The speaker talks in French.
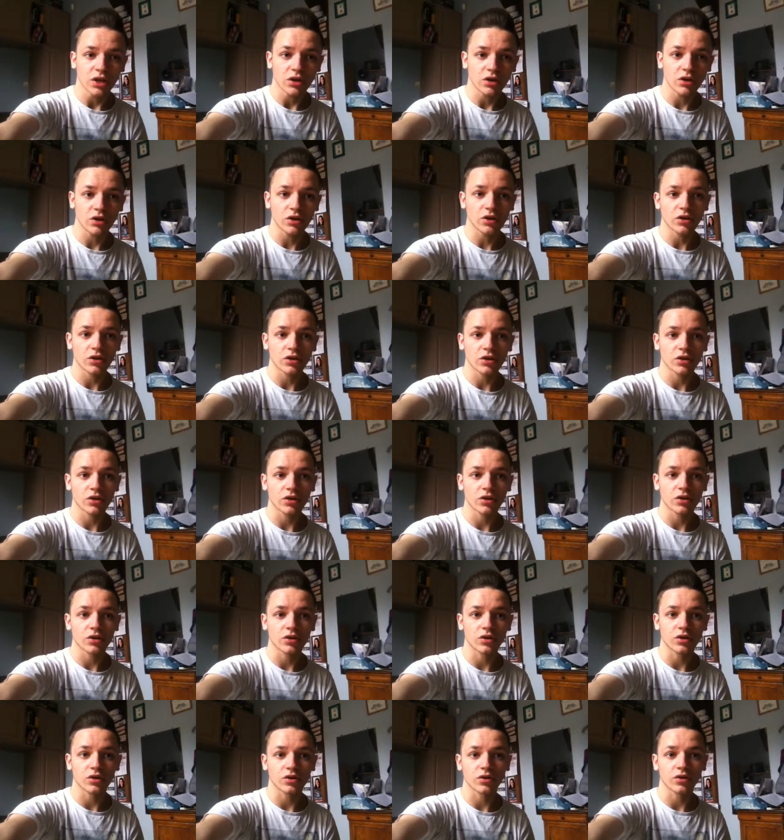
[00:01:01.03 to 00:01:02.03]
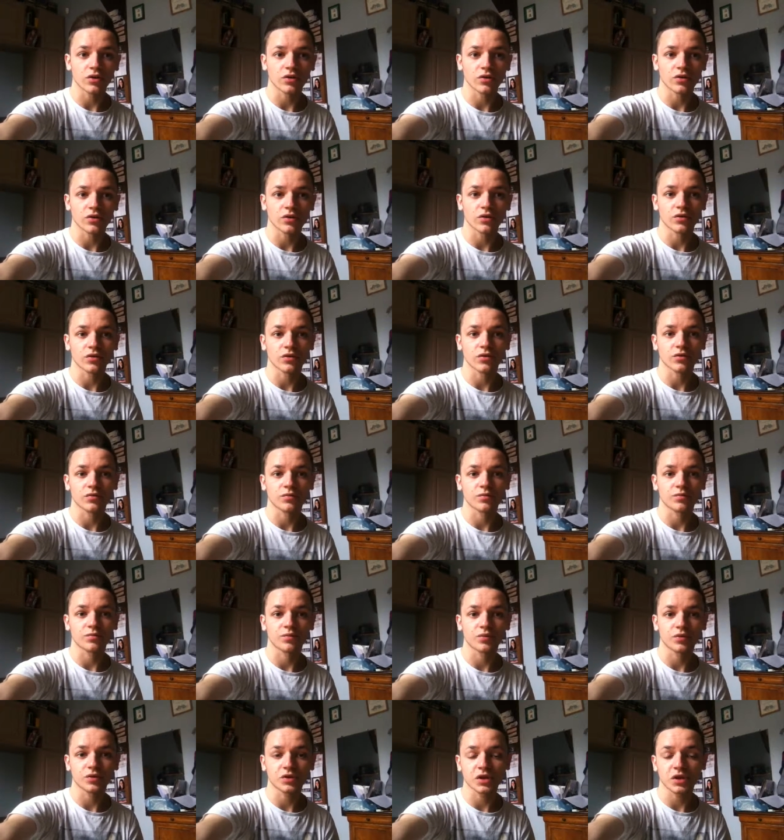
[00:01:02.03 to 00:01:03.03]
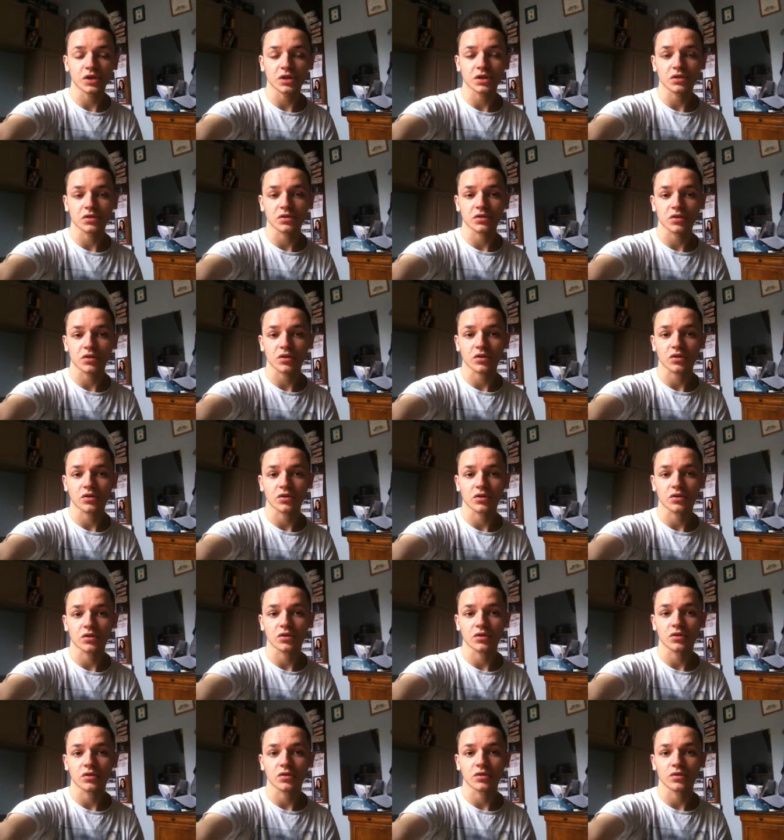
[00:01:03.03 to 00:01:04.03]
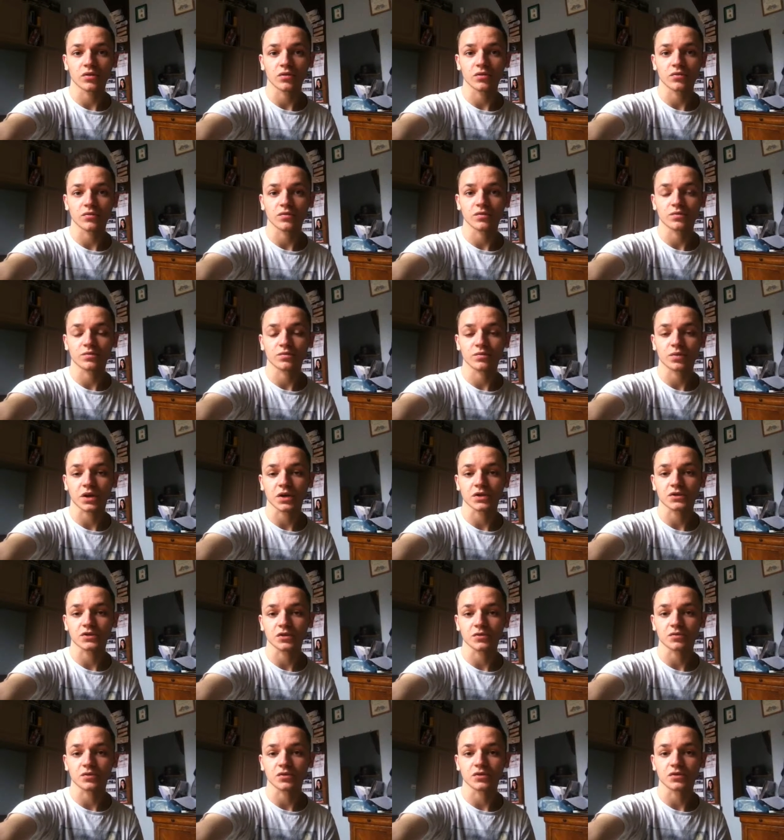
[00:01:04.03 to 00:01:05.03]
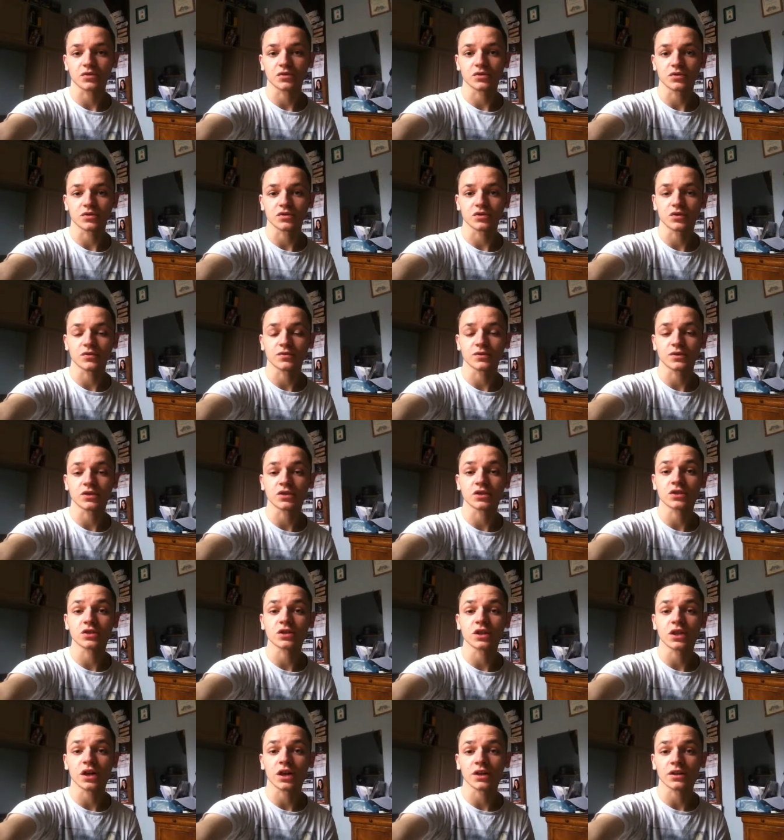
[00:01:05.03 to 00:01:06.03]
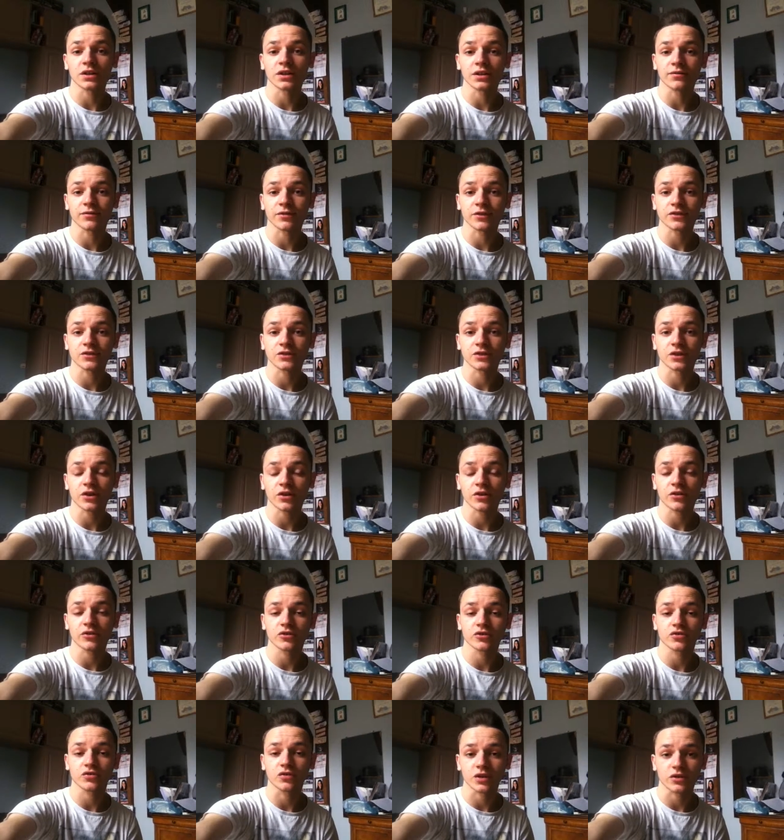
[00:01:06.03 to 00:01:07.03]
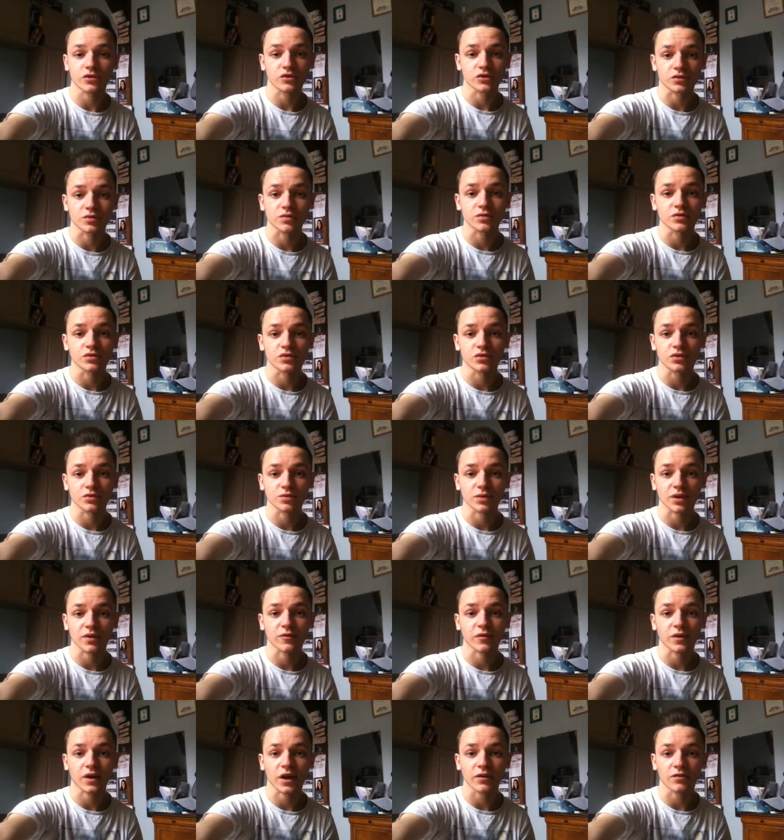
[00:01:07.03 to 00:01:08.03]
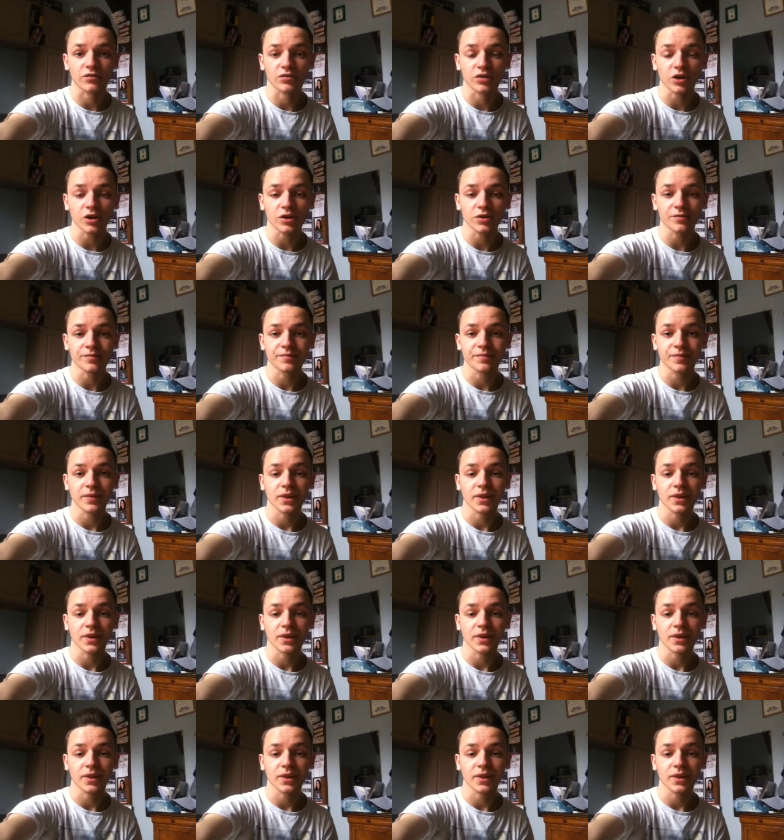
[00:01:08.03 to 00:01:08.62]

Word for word: Euh, Peut-être euh, par exemple, euh, sauf s'il y a un défenseur que je vois que je, préfère avoir,